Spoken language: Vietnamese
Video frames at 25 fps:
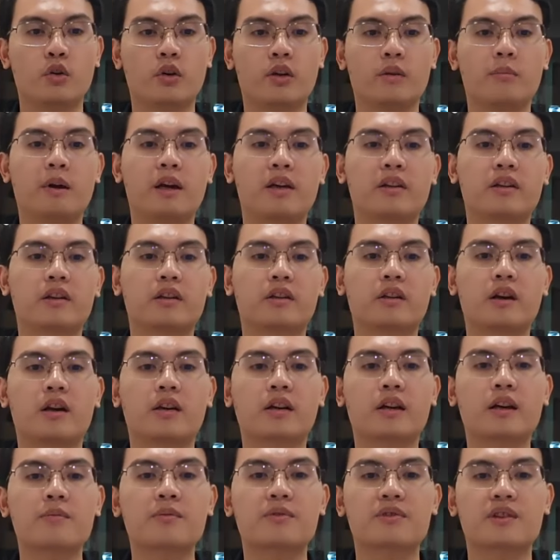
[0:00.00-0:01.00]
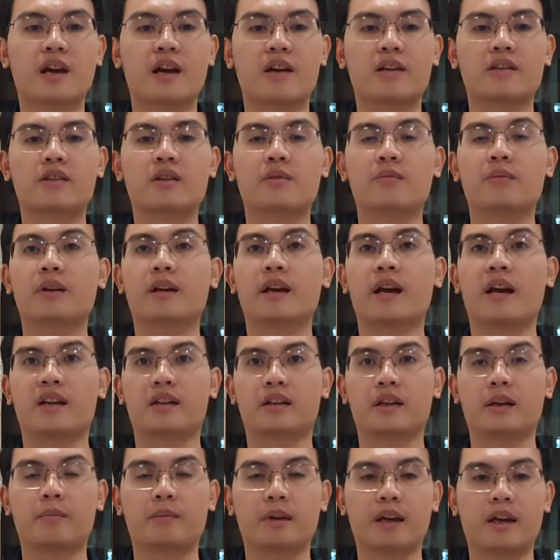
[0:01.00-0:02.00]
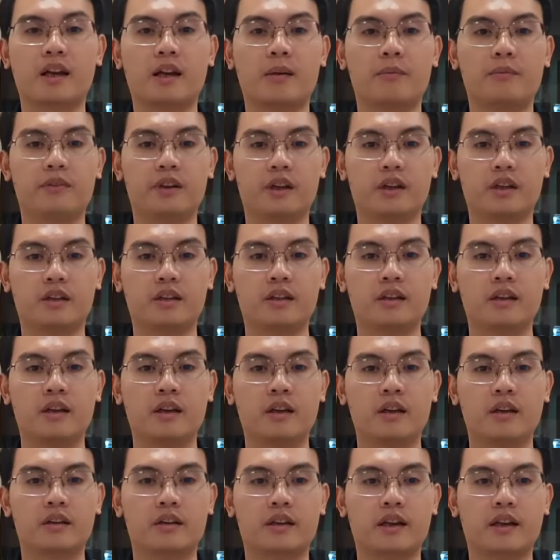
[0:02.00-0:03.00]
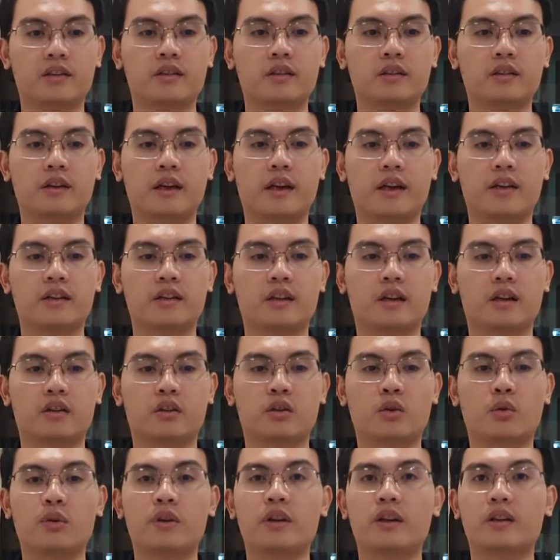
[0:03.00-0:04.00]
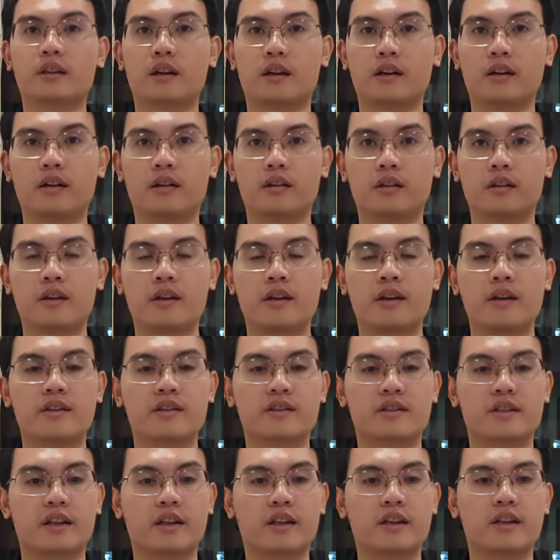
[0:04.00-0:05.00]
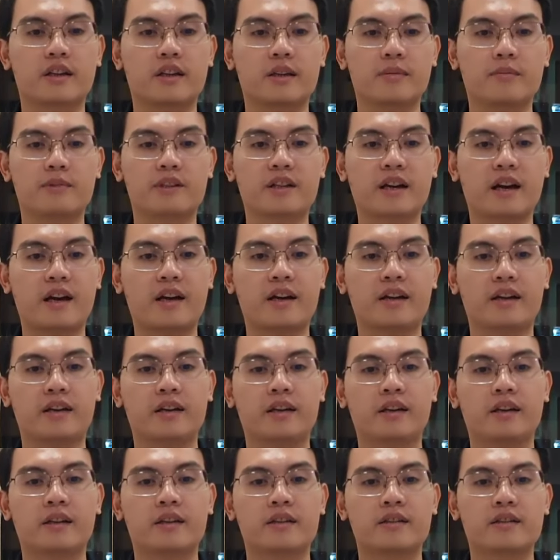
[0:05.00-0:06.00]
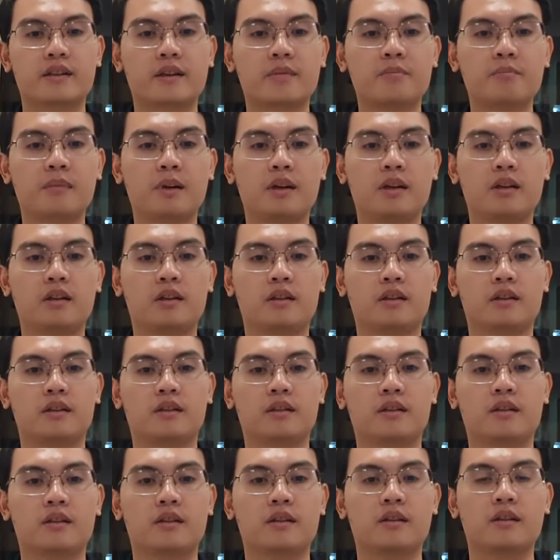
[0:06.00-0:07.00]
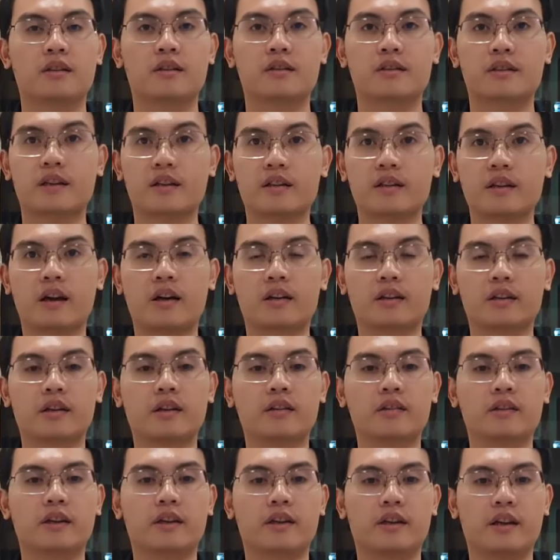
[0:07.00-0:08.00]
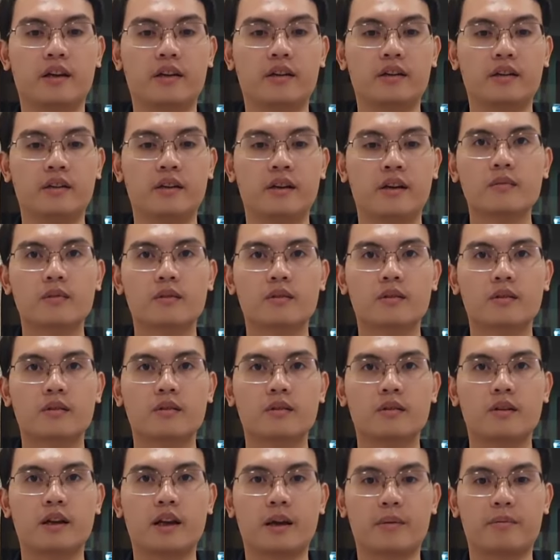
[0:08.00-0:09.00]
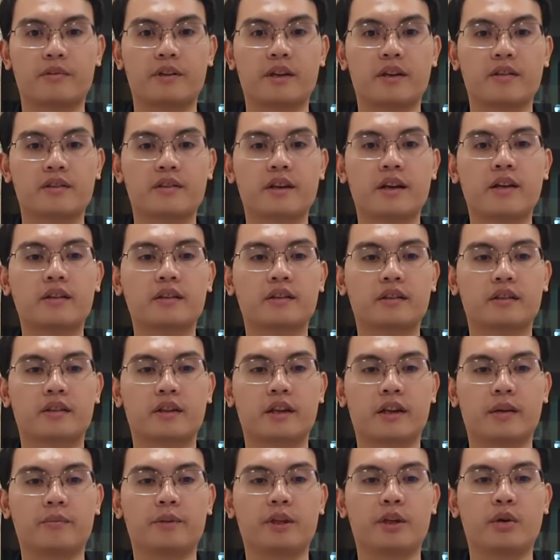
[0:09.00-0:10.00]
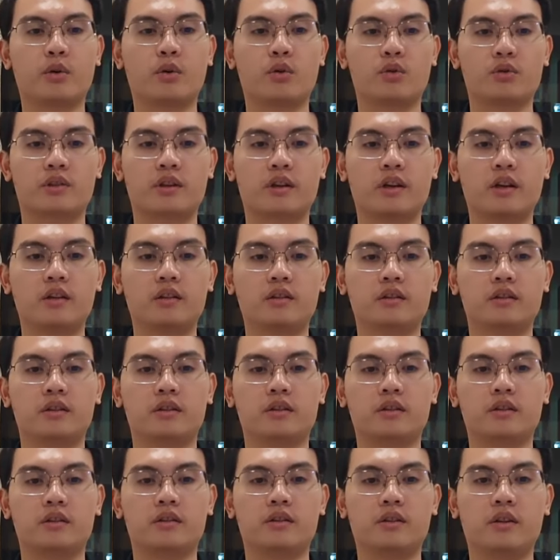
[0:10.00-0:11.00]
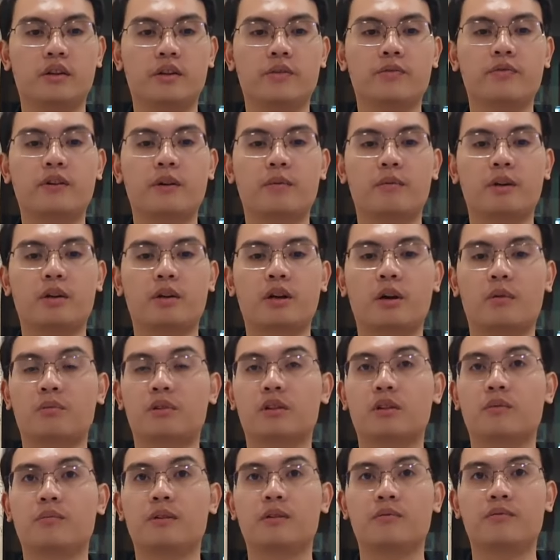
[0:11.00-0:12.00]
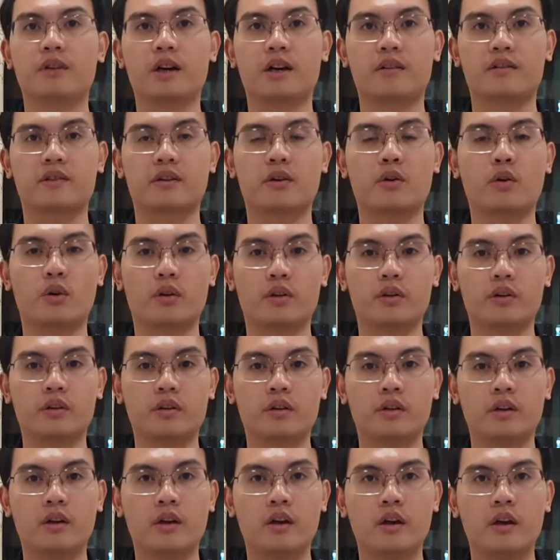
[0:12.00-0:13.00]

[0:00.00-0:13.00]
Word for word: Ủy ban Nhân dân cấp xã trong thời hạn 5 ngày làm việc, kể từ ngày nhận đủ giấy tờ, sẽ kiểm tra, xác minh, xác nhận đơn đề nghị, lập danh sách kèm theo hồ sơ gửi Phòng Lao động Thương binh và Xã hội.